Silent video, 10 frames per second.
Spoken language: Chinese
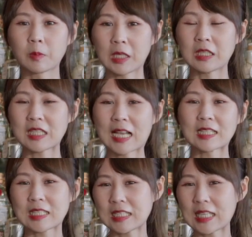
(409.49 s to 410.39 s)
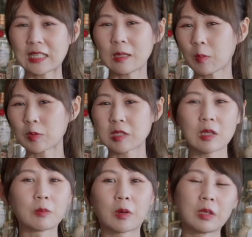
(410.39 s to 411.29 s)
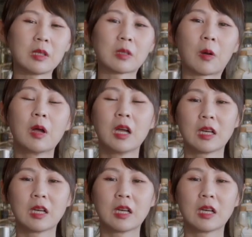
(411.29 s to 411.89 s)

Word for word: 偏向新鲜柠檬汁的 Mojito，